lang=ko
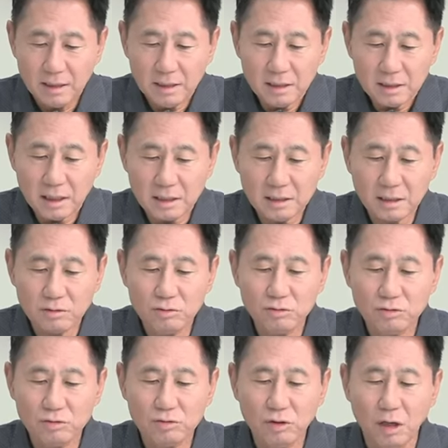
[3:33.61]
사실상 눈
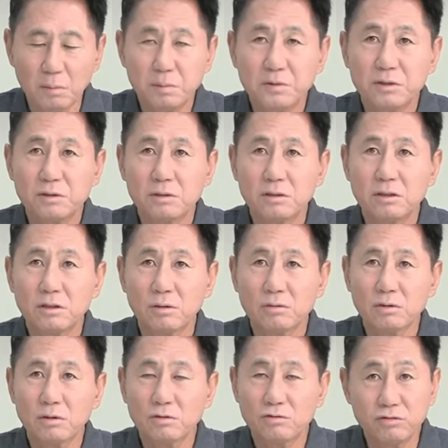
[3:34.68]
뜨고 없을
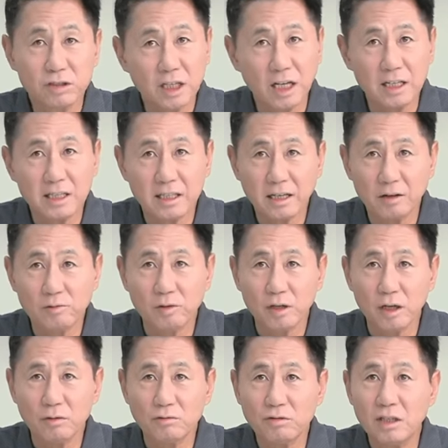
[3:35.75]
정도로
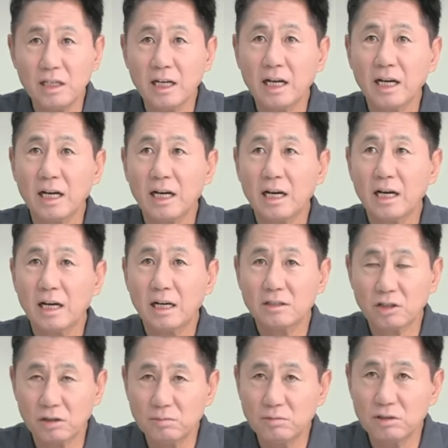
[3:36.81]
구탈당했고요. 우리의
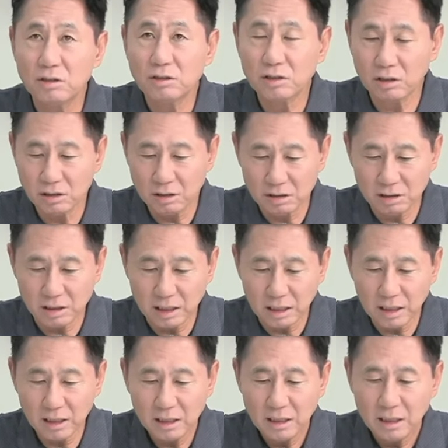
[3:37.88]
젊은
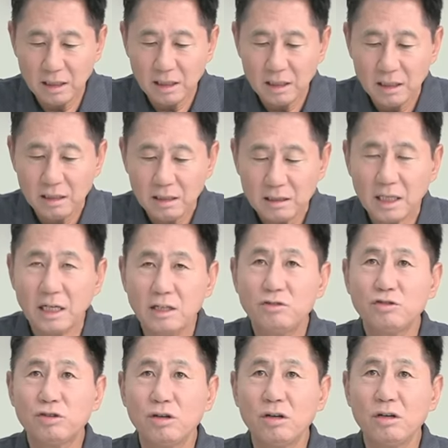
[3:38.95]
청년들이
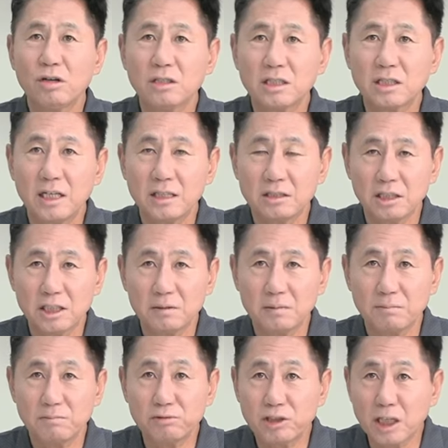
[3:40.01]
탈출 러시가
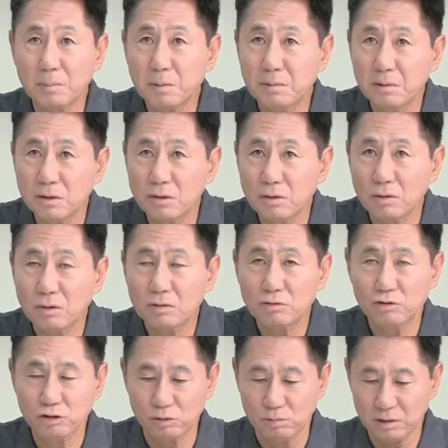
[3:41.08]
있었지만 붙잡히면 또
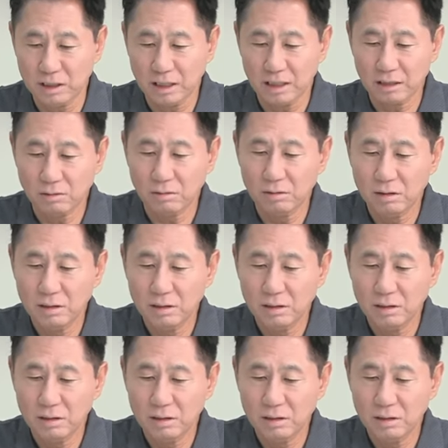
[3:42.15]
죽음을 당하고